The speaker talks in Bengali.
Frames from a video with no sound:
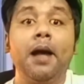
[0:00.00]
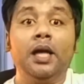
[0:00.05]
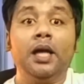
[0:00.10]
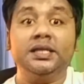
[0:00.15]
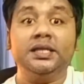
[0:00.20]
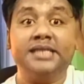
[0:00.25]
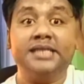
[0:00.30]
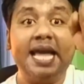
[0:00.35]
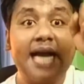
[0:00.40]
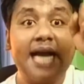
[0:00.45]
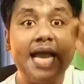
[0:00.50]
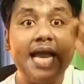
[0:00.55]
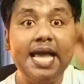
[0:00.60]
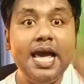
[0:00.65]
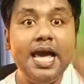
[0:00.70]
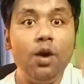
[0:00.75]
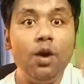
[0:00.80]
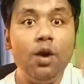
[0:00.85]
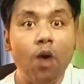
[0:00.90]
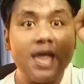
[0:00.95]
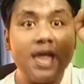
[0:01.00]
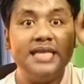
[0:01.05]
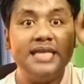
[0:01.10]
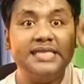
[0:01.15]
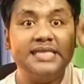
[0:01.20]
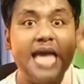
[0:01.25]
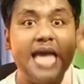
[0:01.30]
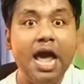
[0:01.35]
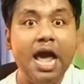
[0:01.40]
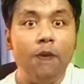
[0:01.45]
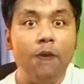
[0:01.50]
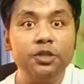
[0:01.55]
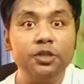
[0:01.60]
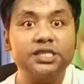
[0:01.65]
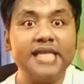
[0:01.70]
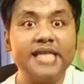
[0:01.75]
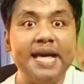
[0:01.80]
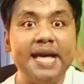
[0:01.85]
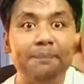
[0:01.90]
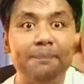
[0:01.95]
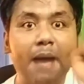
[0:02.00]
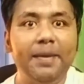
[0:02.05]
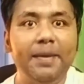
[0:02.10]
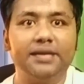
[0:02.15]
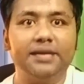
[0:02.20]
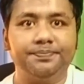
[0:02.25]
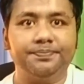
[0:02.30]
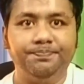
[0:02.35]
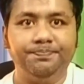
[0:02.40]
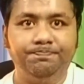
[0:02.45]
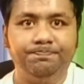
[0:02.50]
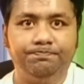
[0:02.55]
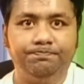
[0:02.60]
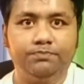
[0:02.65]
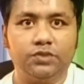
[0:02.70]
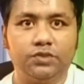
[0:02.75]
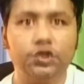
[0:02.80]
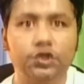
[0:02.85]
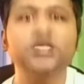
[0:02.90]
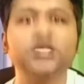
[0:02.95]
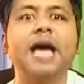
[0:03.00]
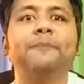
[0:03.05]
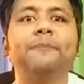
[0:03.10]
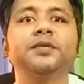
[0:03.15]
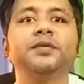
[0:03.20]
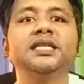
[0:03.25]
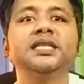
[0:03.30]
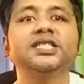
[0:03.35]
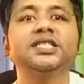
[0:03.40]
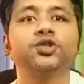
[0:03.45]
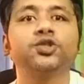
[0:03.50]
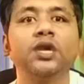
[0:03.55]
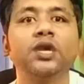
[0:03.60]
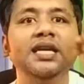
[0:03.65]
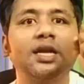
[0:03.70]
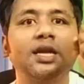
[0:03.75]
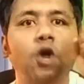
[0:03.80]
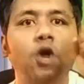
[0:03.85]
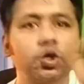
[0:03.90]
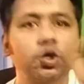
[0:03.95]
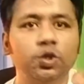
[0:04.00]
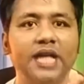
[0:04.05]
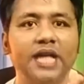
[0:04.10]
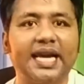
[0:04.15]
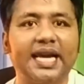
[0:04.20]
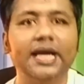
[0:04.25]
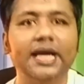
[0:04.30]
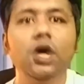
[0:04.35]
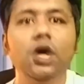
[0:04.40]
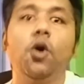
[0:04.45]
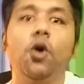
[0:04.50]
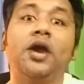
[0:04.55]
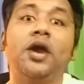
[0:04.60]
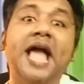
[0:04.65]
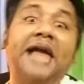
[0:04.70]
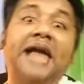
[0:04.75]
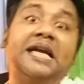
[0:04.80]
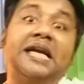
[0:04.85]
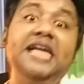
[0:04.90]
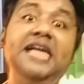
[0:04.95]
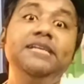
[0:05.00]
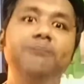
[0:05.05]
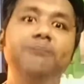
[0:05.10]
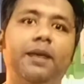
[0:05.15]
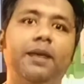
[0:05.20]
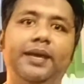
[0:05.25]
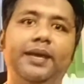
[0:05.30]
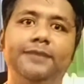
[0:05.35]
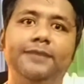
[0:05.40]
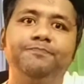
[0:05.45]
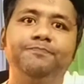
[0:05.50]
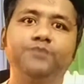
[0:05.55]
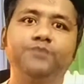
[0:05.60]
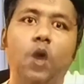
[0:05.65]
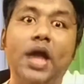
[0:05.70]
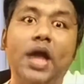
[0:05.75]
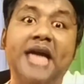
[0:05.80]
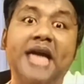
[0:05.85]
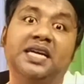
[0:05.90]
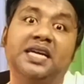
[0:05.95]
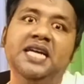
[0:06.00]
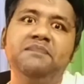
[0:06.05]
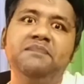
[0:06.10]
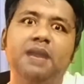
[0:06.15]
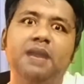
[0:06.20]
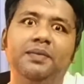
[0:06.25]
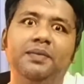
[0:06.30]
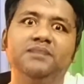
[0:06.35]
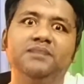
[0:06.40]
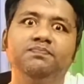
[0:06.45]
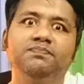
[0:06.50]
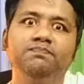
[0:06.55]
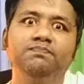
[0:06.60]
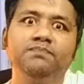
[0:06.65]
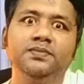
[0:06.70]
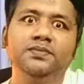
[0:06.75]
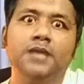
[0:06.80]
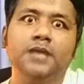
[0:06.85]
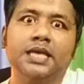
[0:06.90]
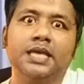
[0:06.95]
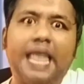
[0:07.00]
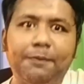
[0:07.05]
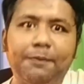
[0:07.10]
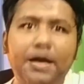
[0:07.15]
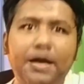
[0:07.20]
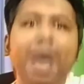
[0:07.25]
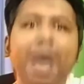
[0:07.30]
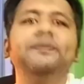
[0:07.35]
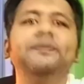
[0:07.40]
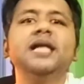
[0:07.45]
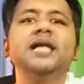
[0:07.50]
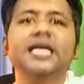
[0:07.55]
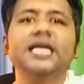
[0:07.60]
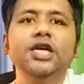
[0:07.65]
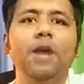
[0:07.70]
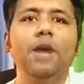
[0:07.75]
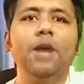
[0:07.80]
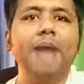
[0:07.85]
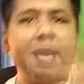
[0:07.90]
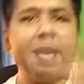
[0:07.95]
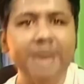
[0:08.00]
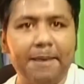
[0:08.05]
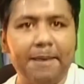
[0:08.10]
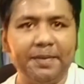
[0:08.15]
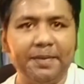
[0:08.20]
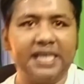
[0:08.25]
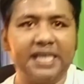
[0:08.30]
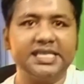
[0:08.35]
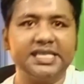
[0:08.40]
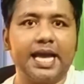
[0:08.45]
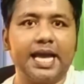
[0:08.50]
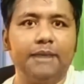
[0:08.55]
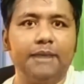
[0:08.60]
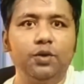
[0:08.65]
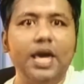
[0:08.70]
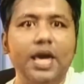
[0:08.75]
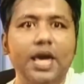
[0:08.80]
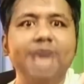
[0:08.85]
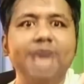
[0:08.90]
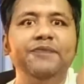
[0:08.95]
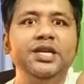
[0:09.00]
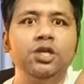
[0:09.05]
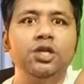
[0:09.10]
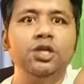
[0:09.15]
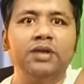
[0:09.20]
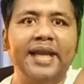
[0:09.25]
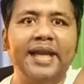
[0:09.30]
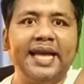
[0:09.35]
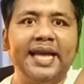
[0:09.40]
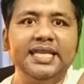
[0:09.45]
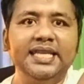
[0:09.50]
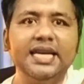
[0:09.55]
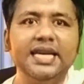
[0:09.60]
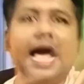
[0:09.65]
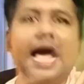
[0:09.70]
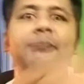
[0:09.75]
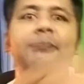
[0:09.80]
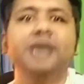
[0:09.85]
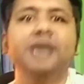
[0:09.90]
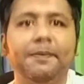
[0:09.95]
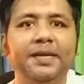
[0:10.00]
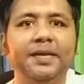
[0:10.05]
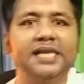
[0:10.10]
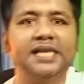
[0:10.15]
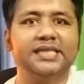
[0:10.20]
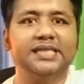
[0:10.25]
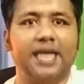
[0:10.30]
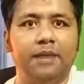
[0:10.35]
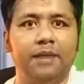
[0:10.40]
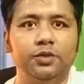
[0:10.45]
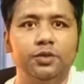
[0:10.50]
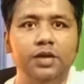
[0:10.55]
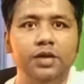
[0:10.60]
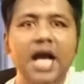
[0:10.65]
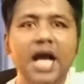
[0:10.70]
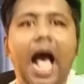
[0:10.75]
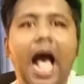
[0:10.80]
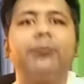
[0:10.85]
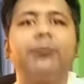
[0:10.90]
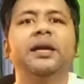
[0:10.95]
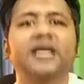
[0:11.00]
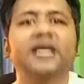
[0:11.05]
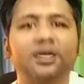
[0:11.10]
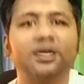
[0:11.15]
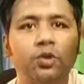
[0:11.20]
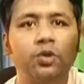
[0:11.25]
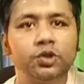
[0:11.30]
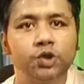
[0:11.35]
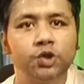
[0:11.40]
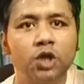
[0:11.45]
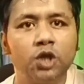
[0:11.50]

যেখানে ওরা যে অবস্থায় পাবেন যদি আপনাদের শরীরে রক্ত থাকে ওরা একটা ইট মারবেন ওরা একটা ইট মারবেন তারপর আপনার কি হবে আমি আপনাকে সারাবো এই ভিডিওটা রেখে দেন আমি আপনাকে সারাবো আমার যত